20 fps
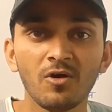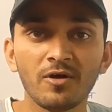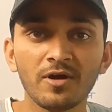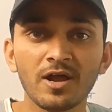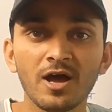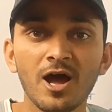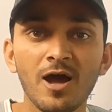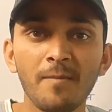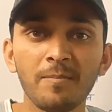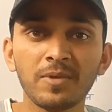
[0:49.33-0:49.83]

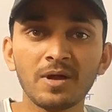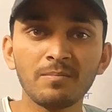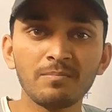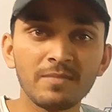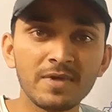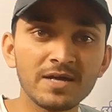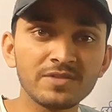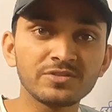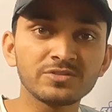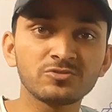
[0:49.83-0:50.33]
और आपका
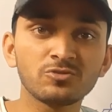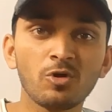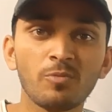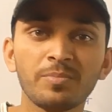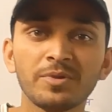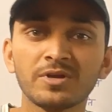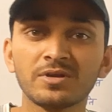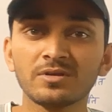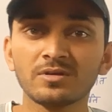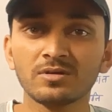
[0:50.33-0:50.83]
मैथ
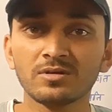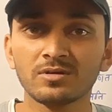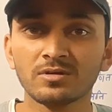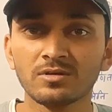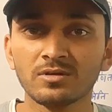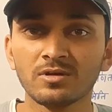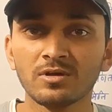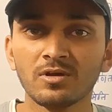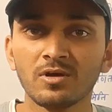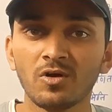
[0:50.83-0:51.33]
टॉपिक
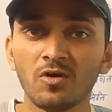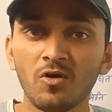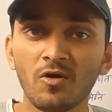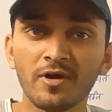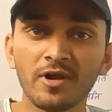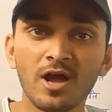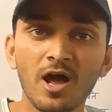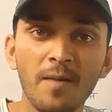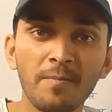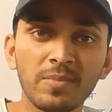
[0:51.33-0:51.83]

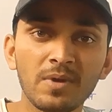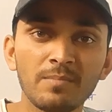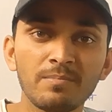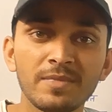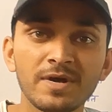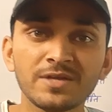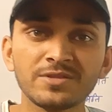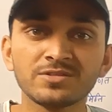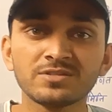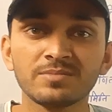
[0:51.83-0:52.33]
और आपका
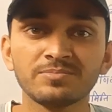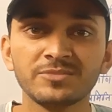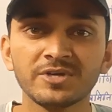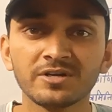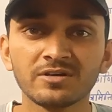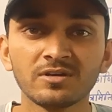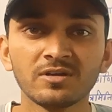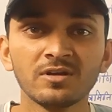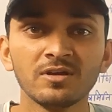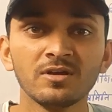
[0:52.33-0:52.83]
मैथ
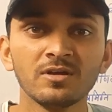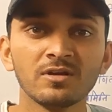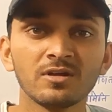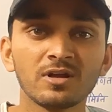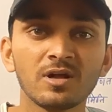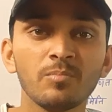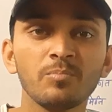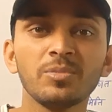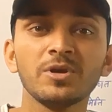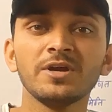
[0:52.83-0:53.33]
सब्जेक्ट
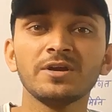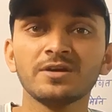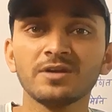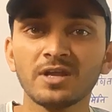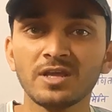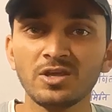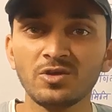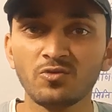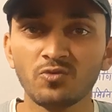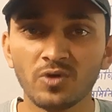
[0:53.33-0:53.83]
कंप्लीट
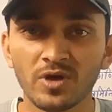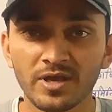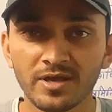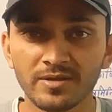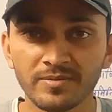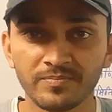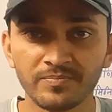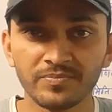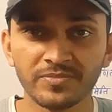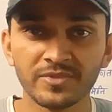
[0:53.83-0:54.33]
नहीं हुआ
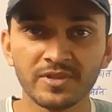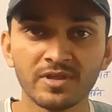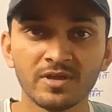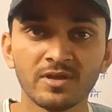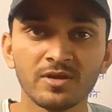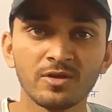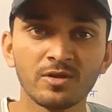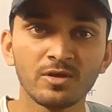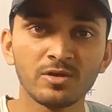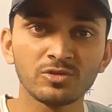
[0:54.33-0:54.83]
है
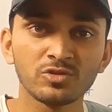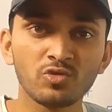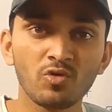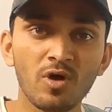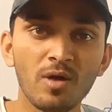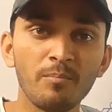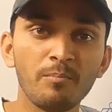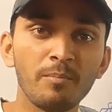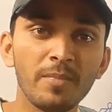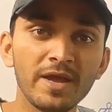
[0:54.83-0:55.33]

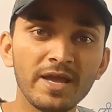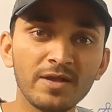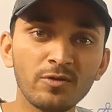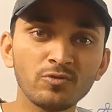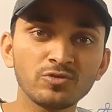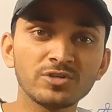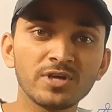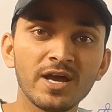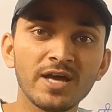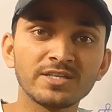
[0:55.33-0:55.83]
तो मैं
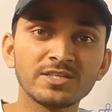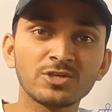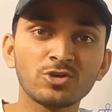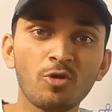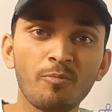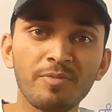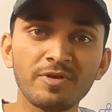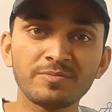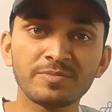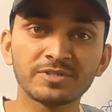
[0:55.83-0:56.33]
कुछ ऐसे
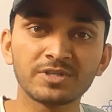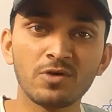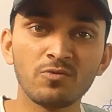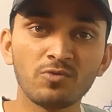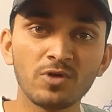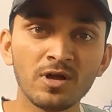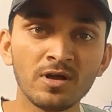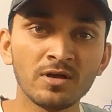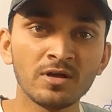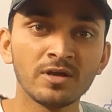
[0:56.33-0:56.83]
टॉपिक
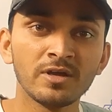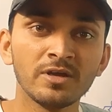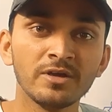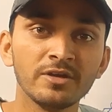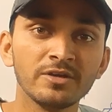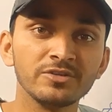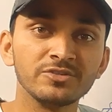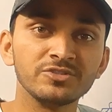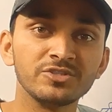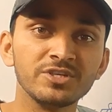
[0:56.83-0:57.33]
बताऊंगा
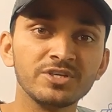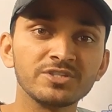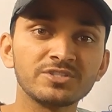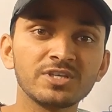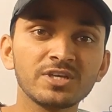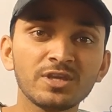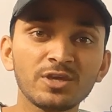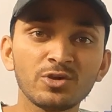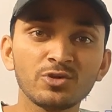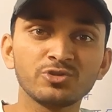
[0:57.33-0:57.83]

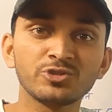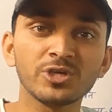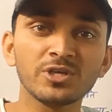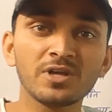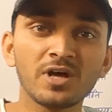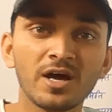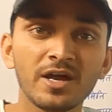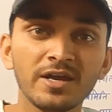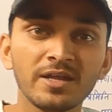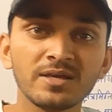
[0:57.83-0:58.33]
जिनसे
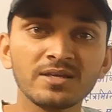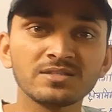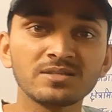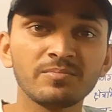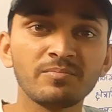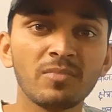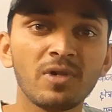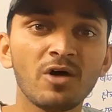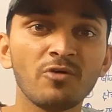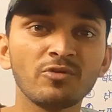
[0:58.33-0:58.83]
क्वेश्चन आने की
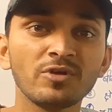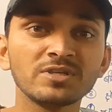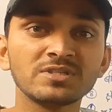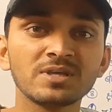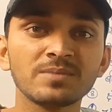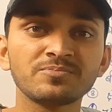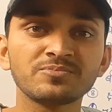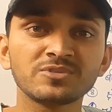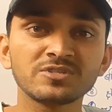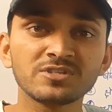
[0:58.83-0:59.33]
संभावना
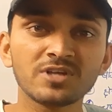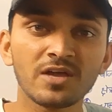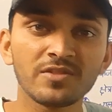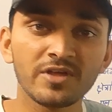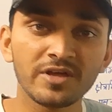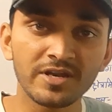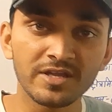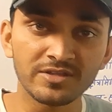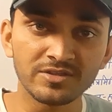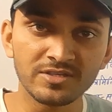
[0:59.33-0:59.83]
सबसे
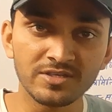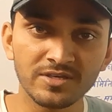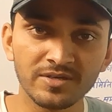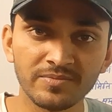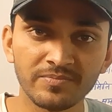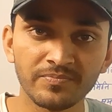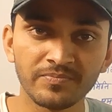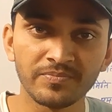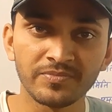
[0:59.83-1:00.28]
ज़्यादा रहती है